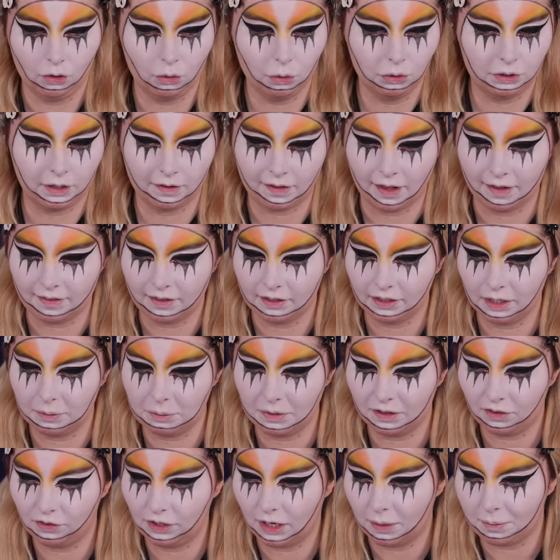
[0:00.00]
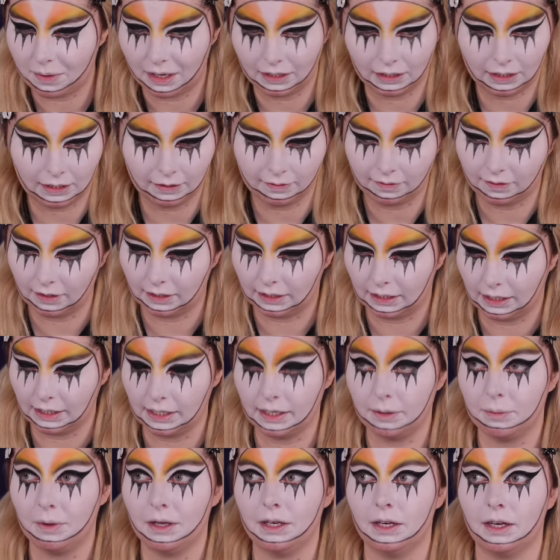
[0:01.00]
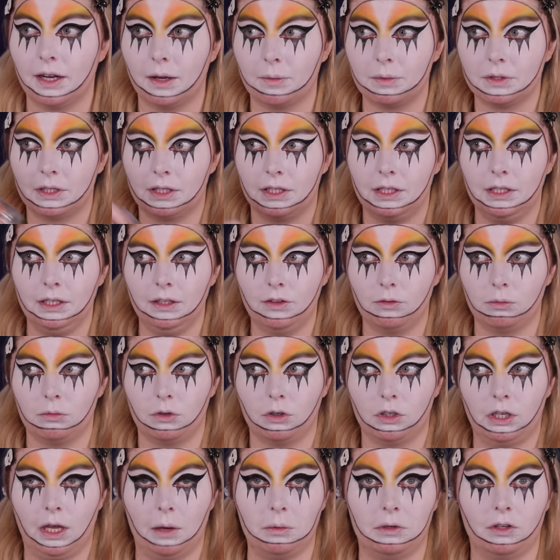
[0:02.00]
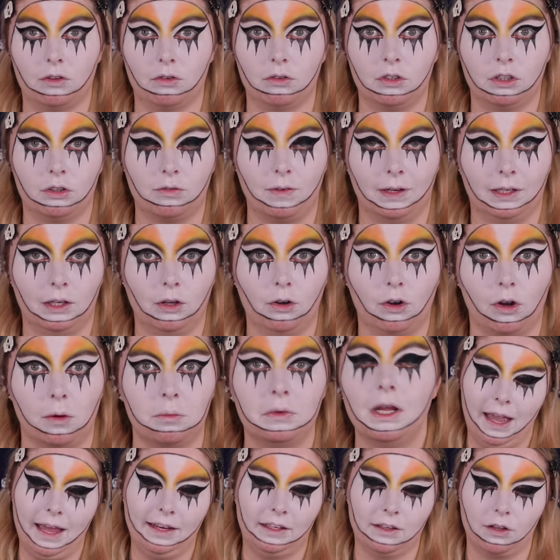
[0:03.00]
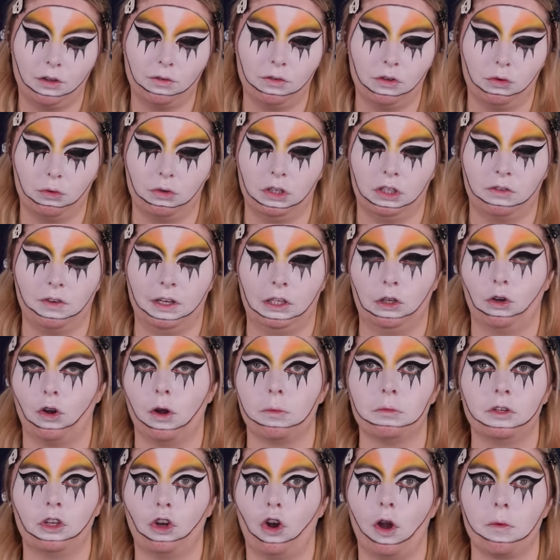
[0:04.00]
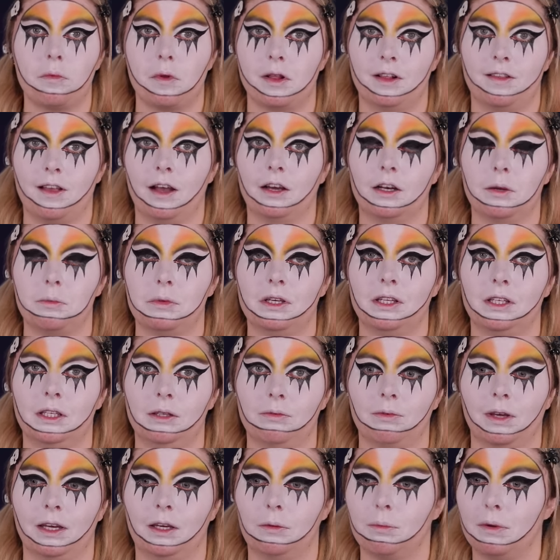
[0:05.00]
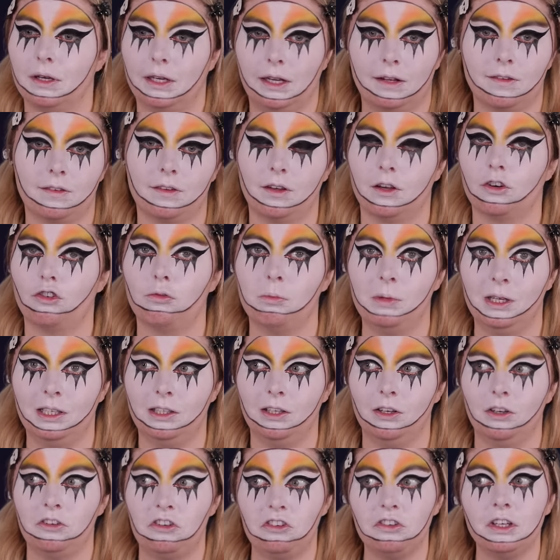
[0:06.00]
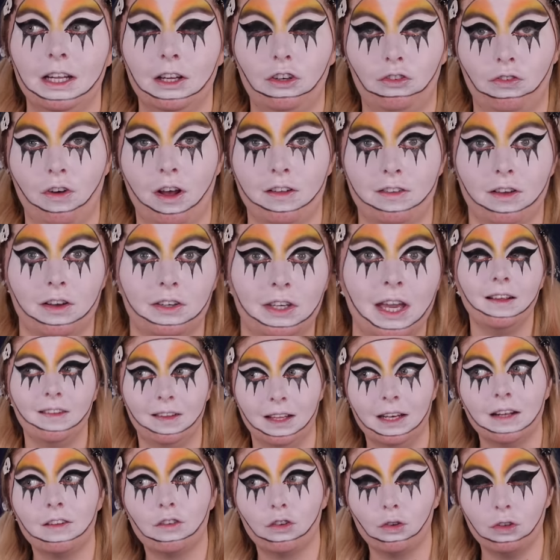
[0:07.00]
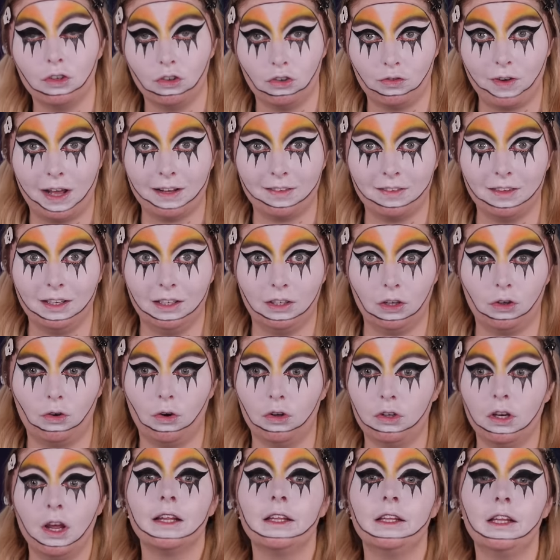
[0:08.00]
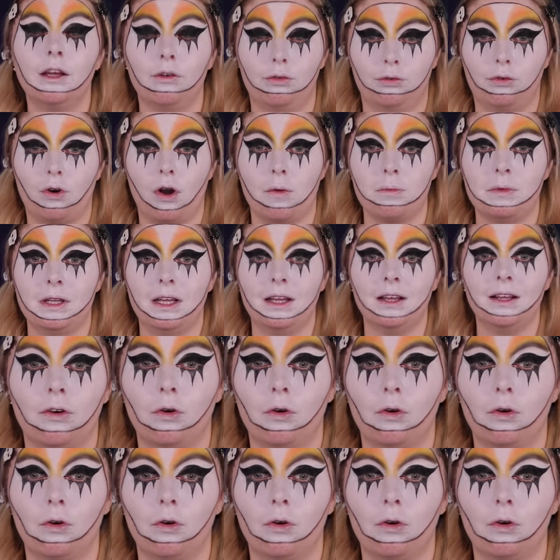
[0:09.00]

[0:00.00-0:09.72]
Gut, das heißt, ich nehme jetzt wieder meinen Glitzerkleber. Kleber, den habe ich hier. Zum Glück habe ich das noch nicht weggeräumt. Hätte ich sowieso nicht weggeräumt. Ich räume deine Sachen nämlich nie weg. Mein ganzer Schminktisch. Ich schwör's euch, ihr seht jetzt nur den schwarzen Hintergrund. Hier vor mir